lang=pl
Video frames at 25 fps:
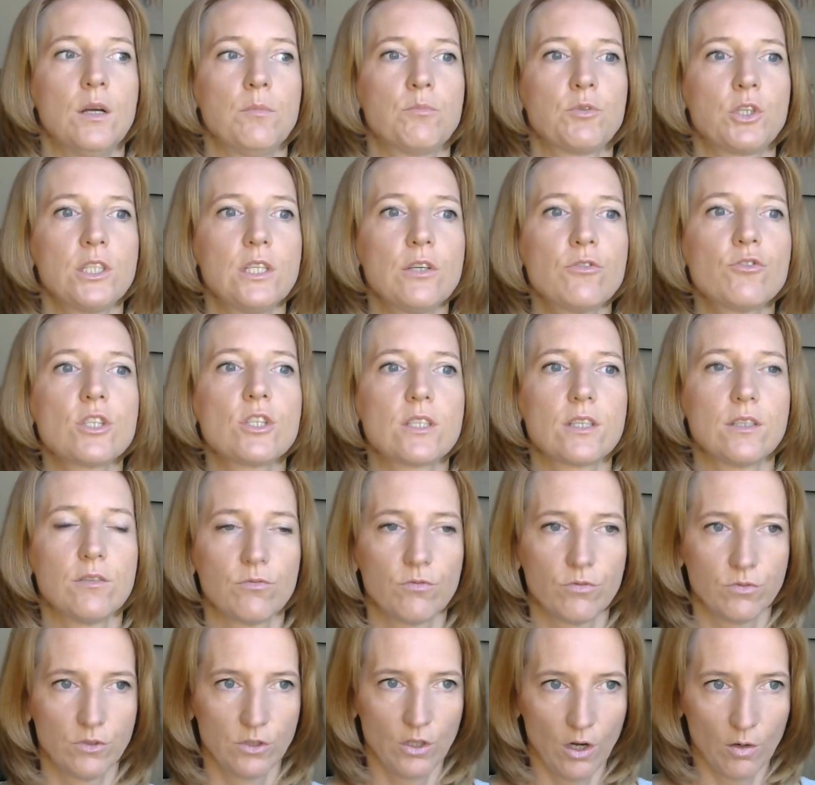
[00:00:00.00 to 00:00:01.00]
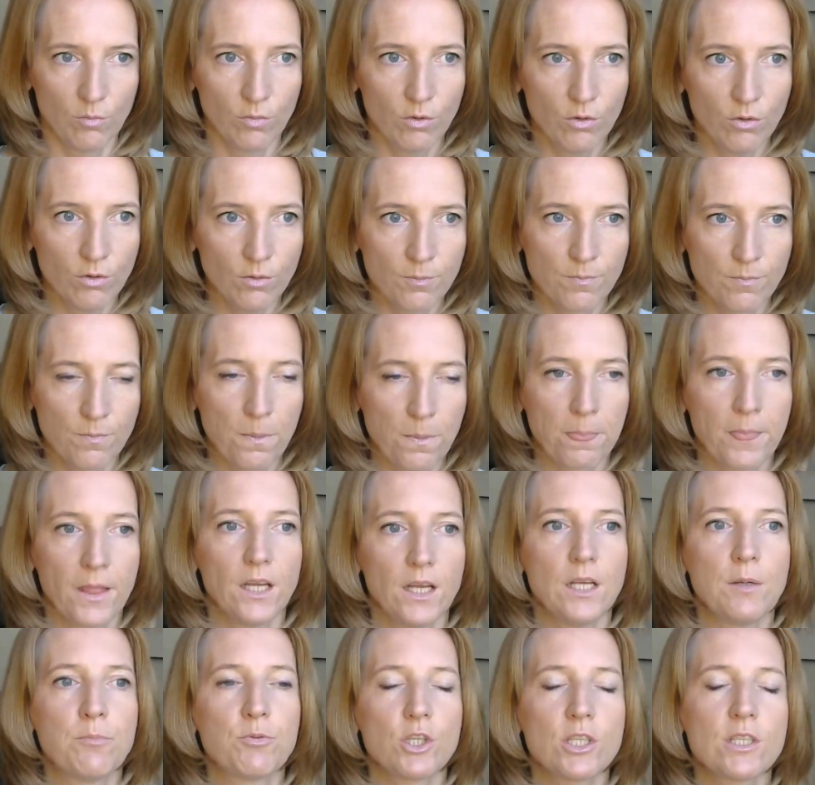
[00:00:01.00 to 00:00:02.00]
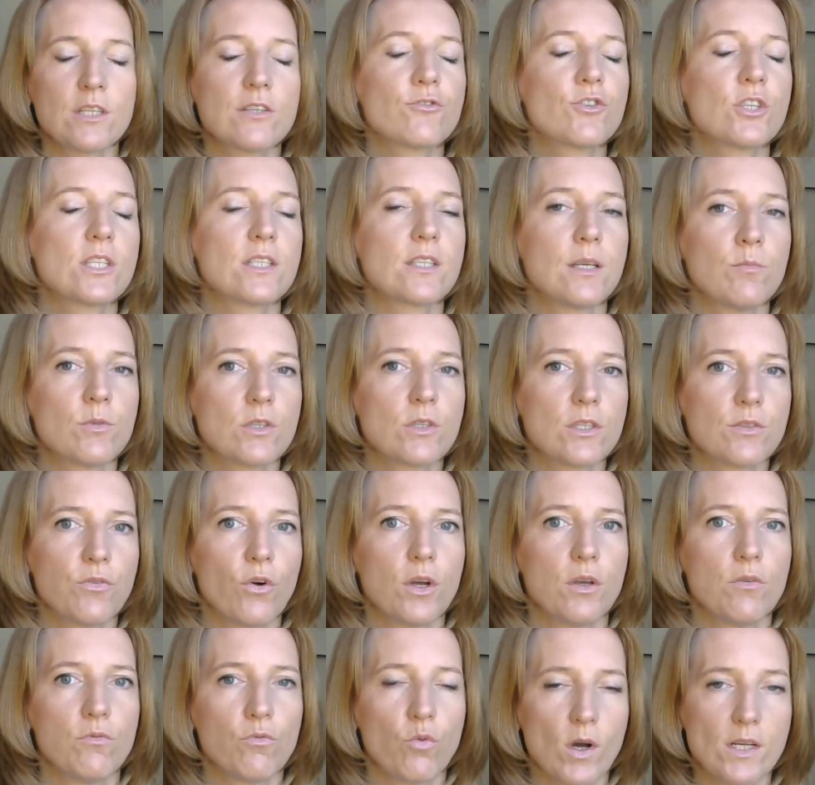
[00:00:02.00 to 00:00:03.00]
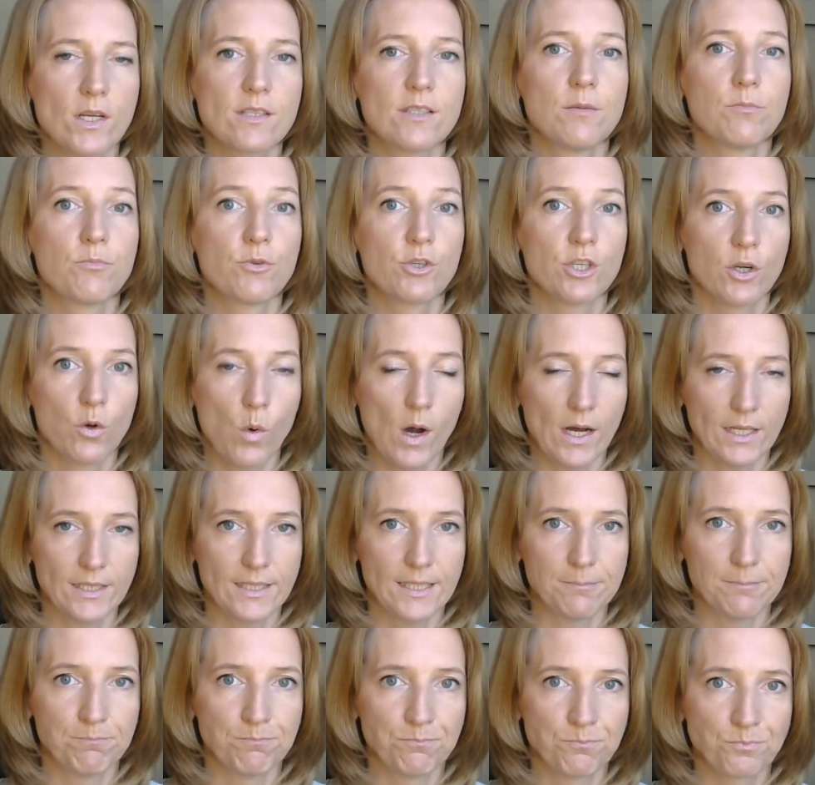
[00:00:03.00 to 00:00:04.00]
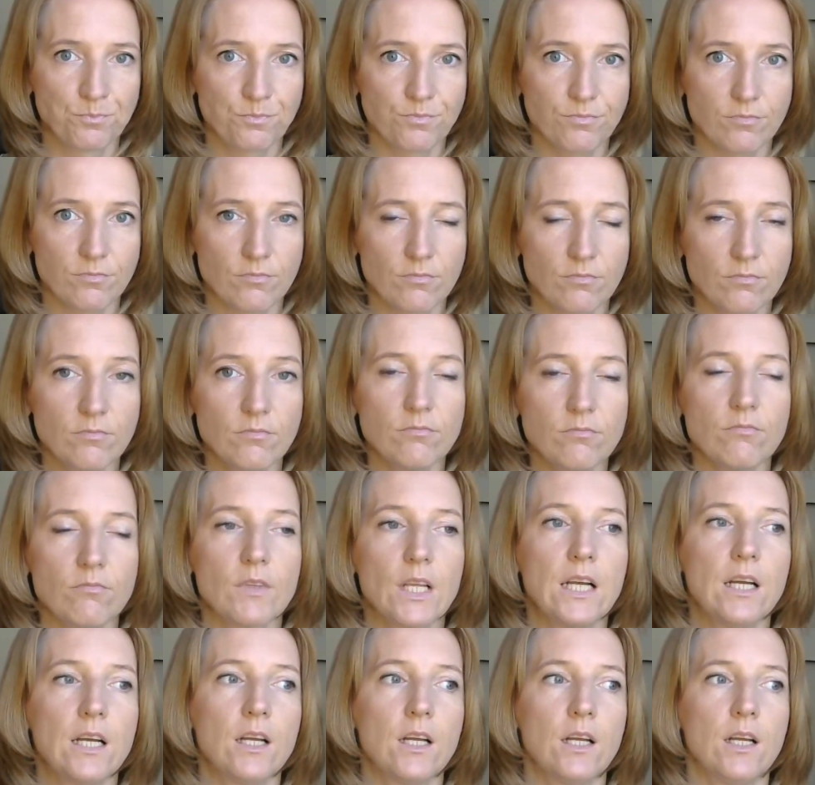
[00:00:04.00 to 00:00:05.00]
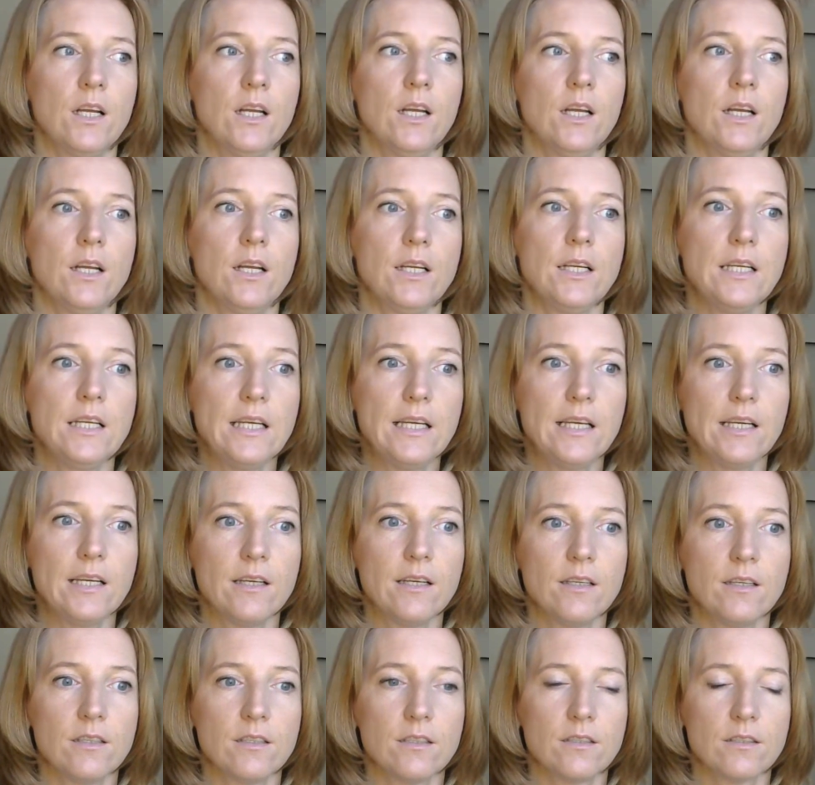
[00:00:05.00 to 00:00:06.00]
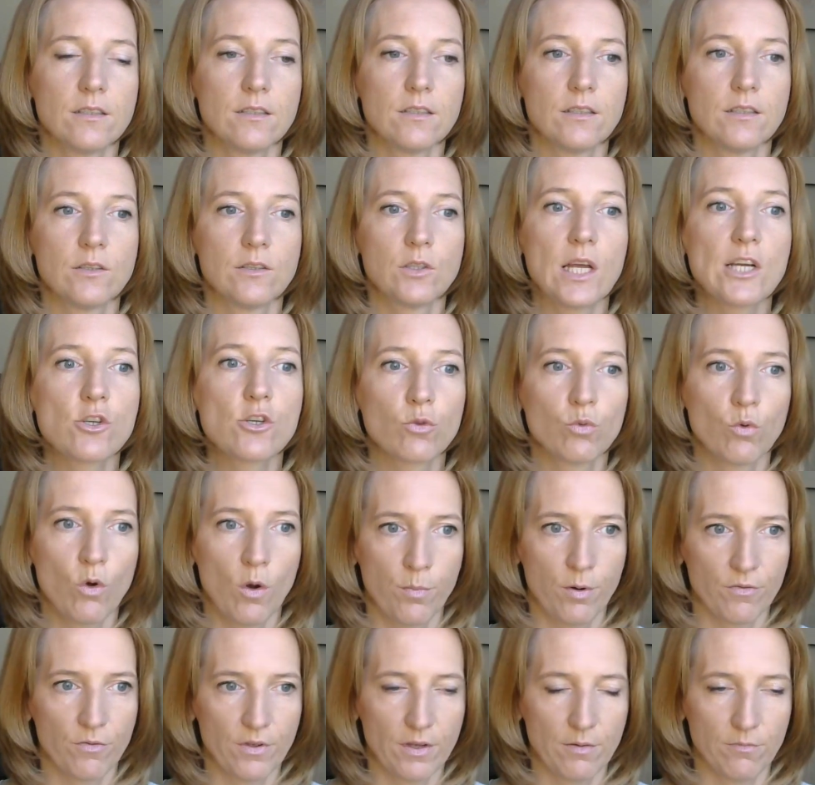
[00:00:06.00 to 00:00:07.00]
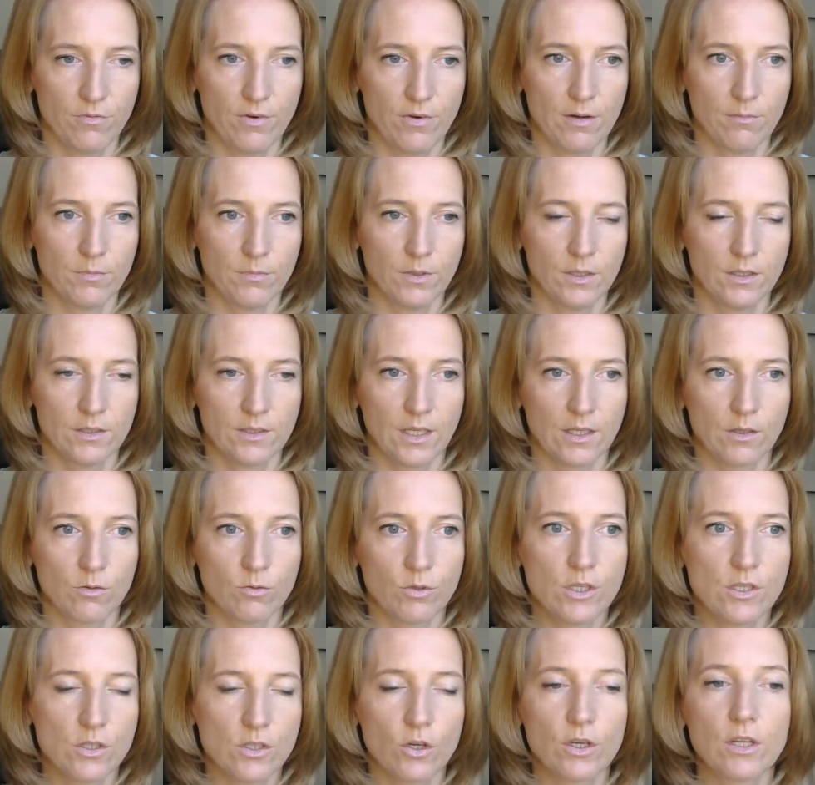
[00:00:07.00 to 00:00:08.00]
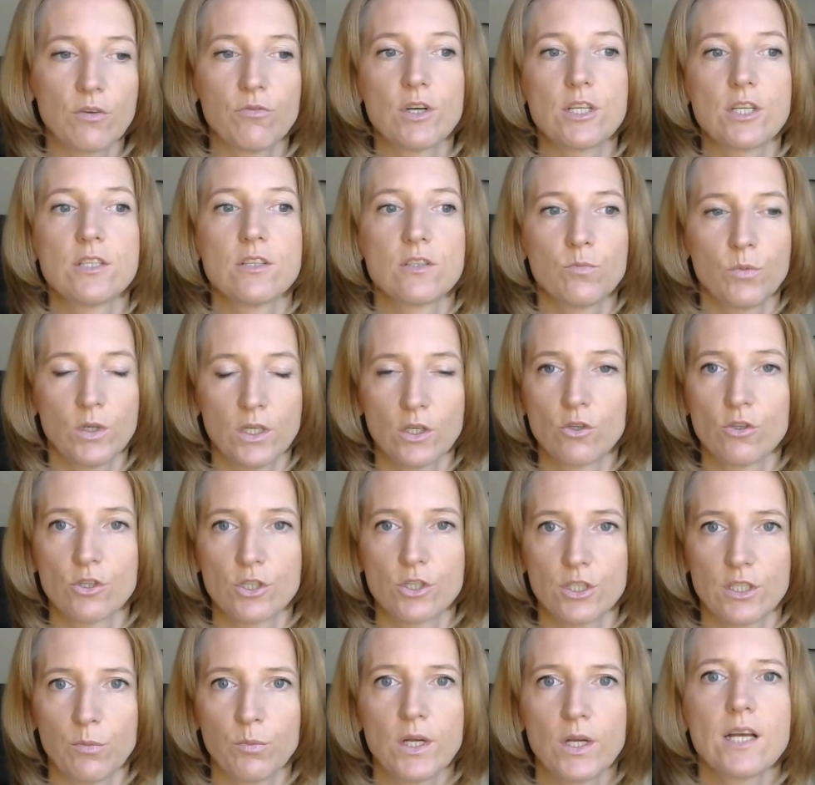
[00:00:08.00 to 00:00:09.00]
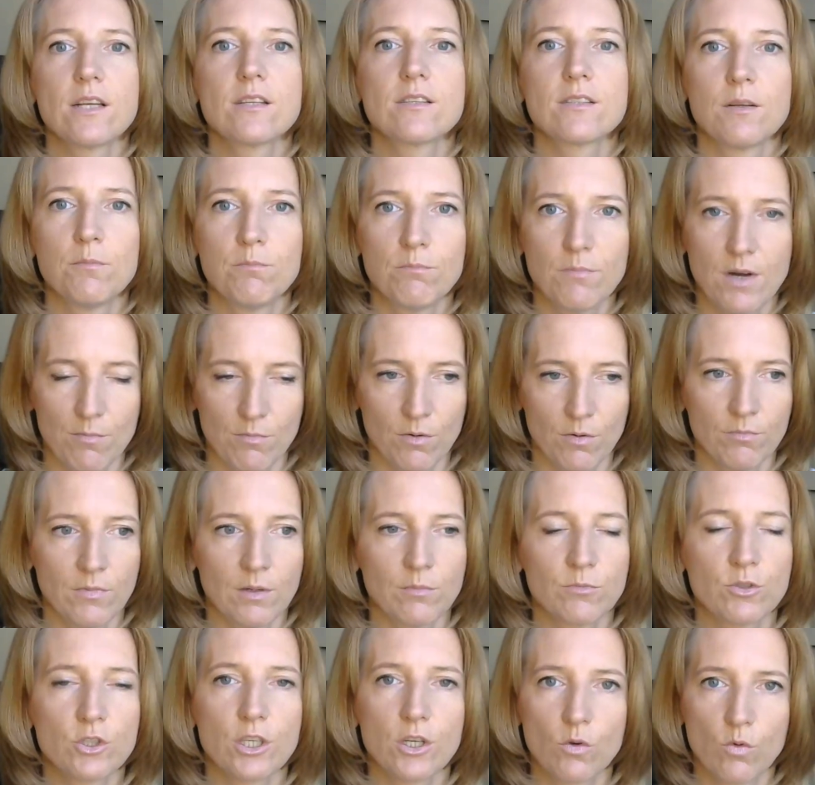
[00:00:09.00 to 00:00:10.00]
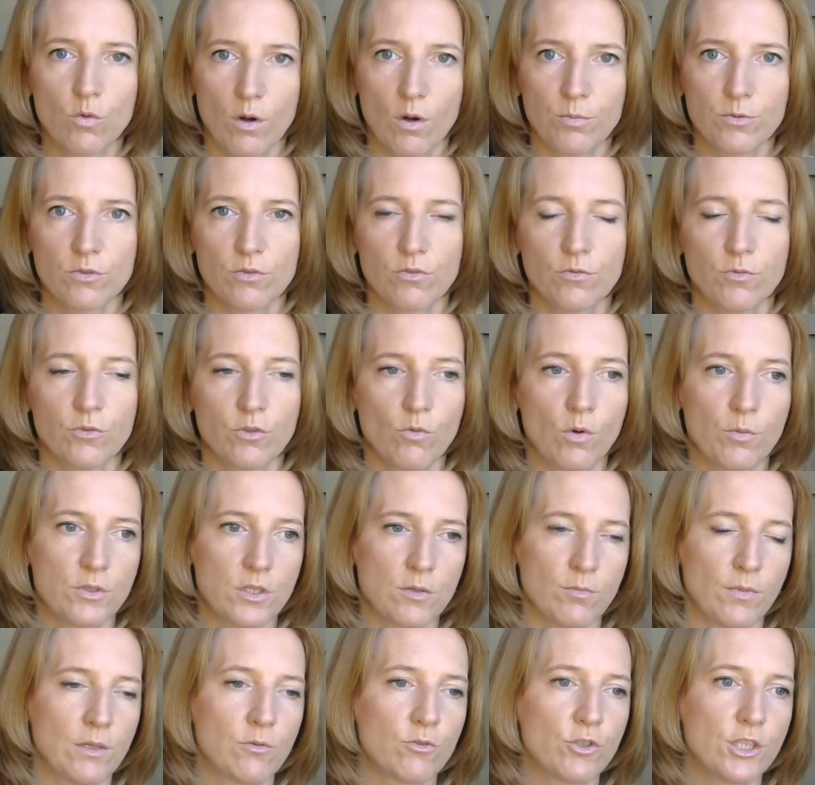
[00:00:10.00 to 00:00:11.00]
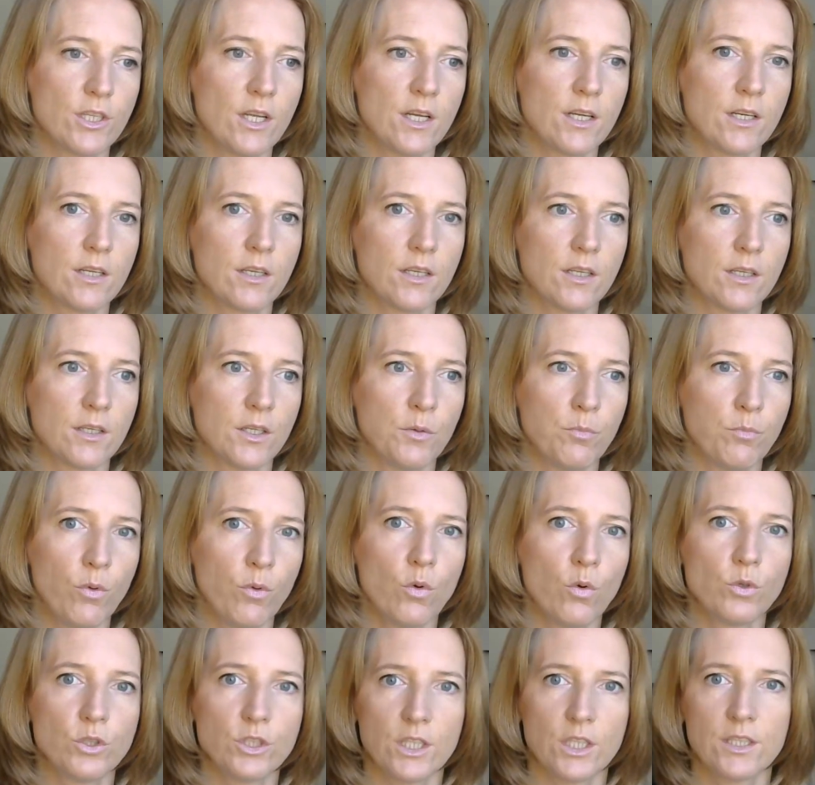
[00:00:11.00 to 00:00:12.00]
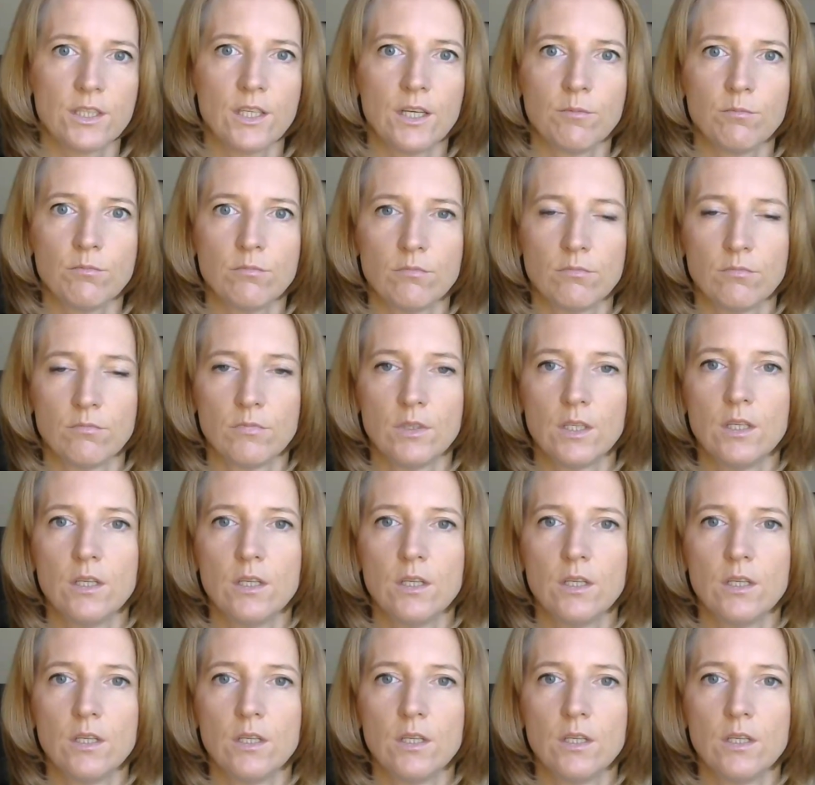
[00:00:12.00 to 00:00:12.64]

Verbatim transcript: przede wszystkim w domu i przede wszystkim swoim własnym przykładem. I też tu opowiem Wam taką historię właśnie z mojego życia, bo ja jestem mamą, mam trzech chłopców. Chłopcy mają 4,5, 7